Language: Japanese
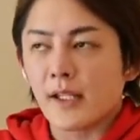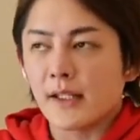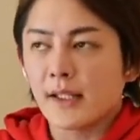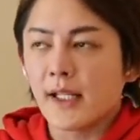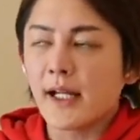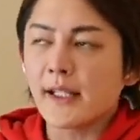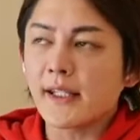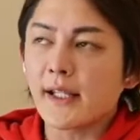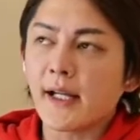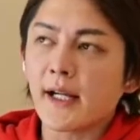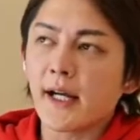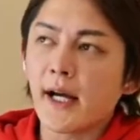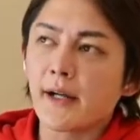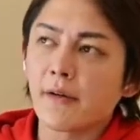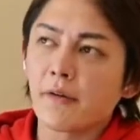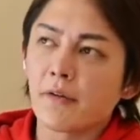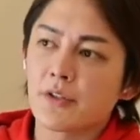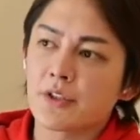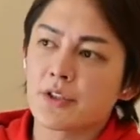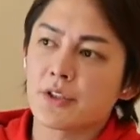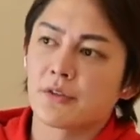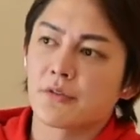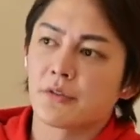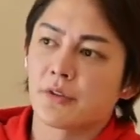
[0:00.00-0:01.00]
大体外
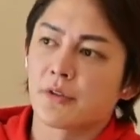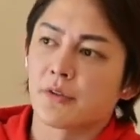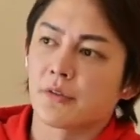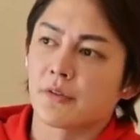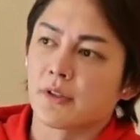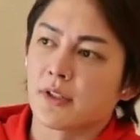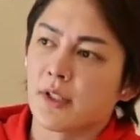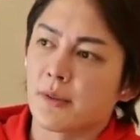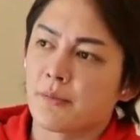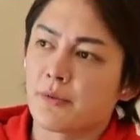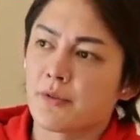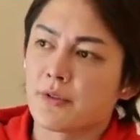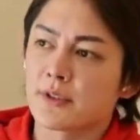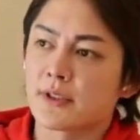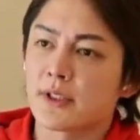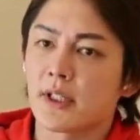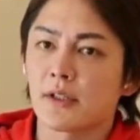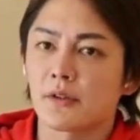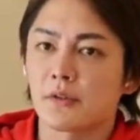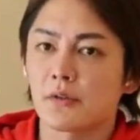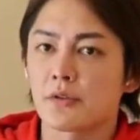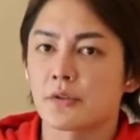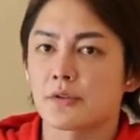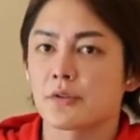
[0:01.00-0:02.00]
国人の人って分
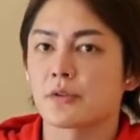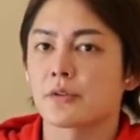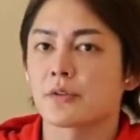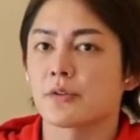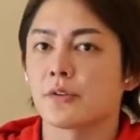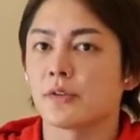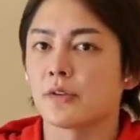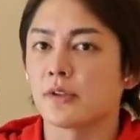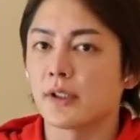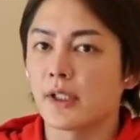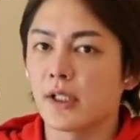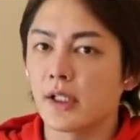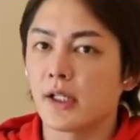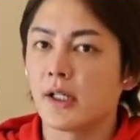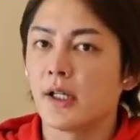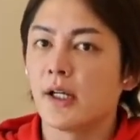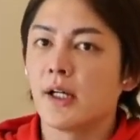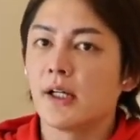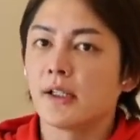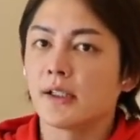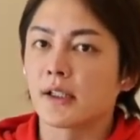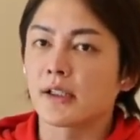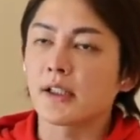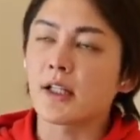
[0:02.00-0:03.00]
散投資をするんで、
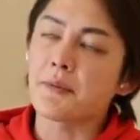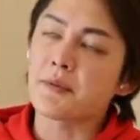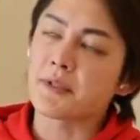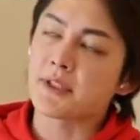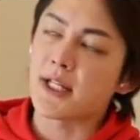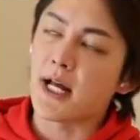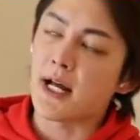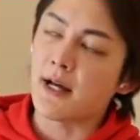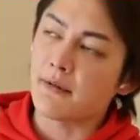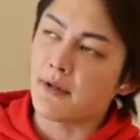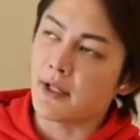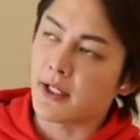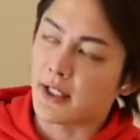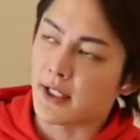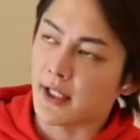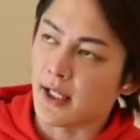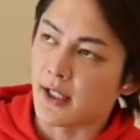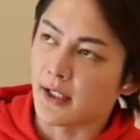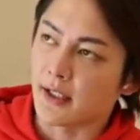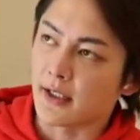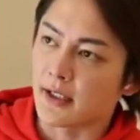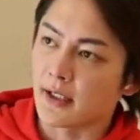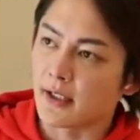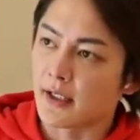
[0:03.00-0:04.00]
例えば3割
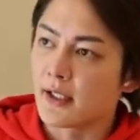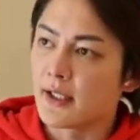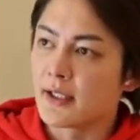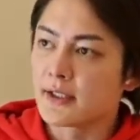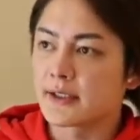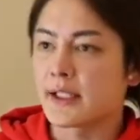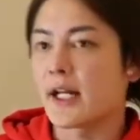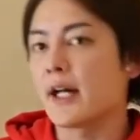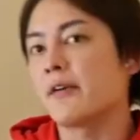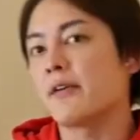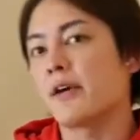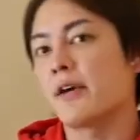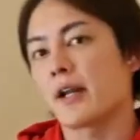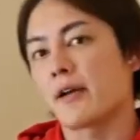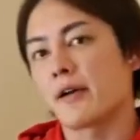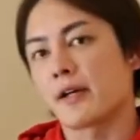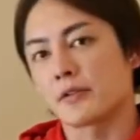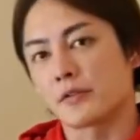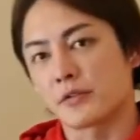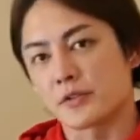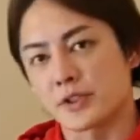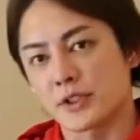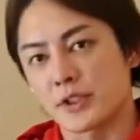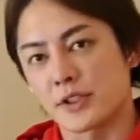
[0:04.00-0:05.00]
現金、3割
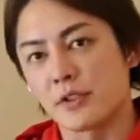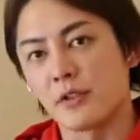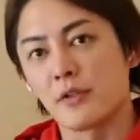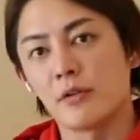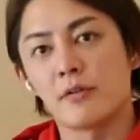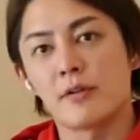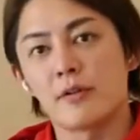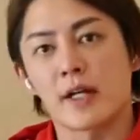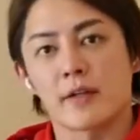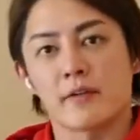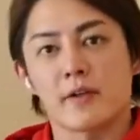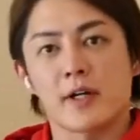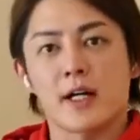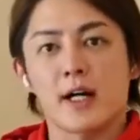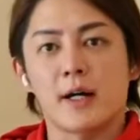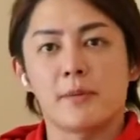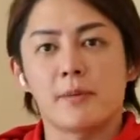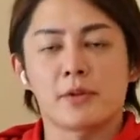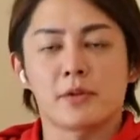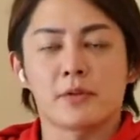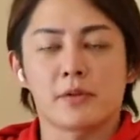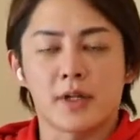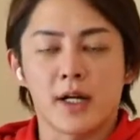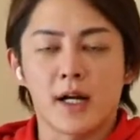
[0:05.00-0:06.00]
は土地、4割は
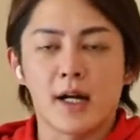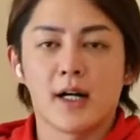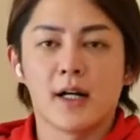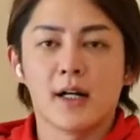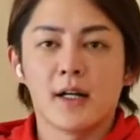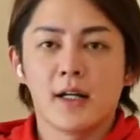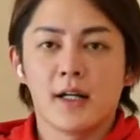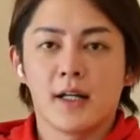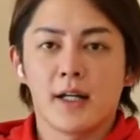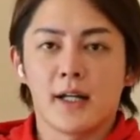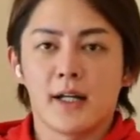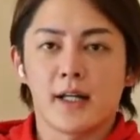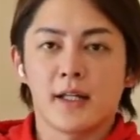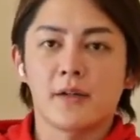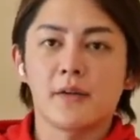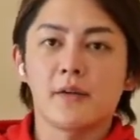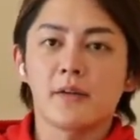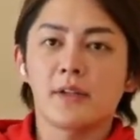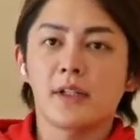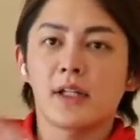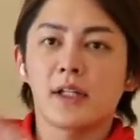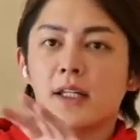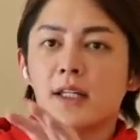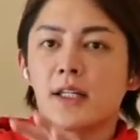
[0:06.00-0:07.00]
株とか、えー、い
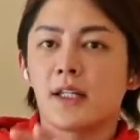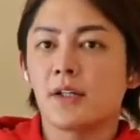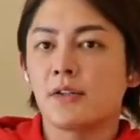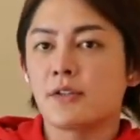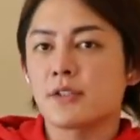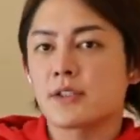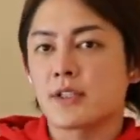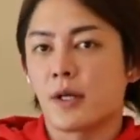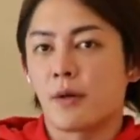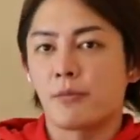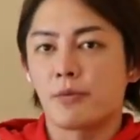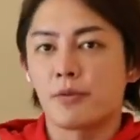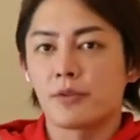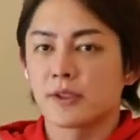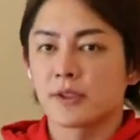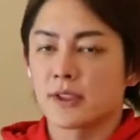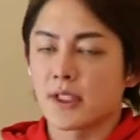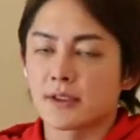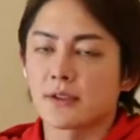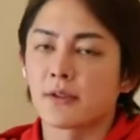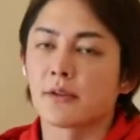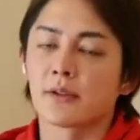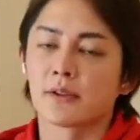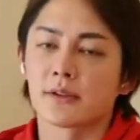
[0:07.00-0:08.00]
ろんな金融資産を分
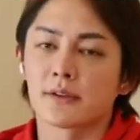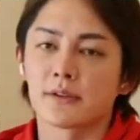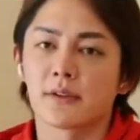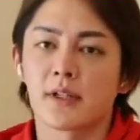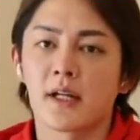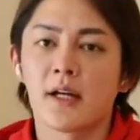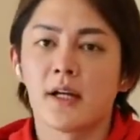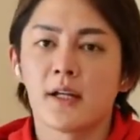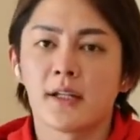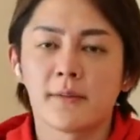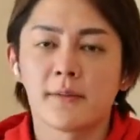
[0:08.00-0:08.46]
散するんですよね。